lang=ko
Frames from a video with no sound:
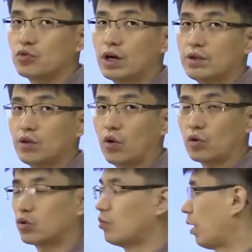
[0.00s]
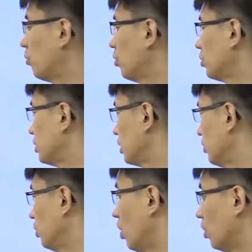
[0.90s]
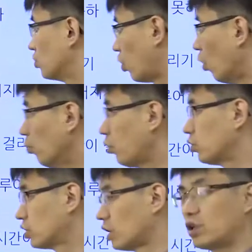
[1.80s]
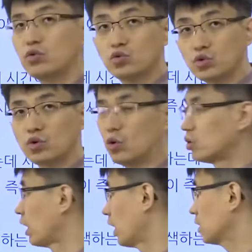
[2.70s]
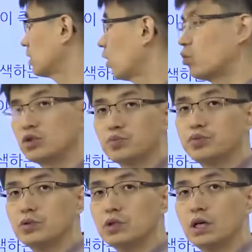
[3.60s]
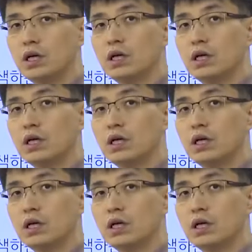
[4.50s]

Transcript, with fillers: 위한 어떤 방법이 있냐면 정보를 제대로 줘서 얘가 찾고 싶은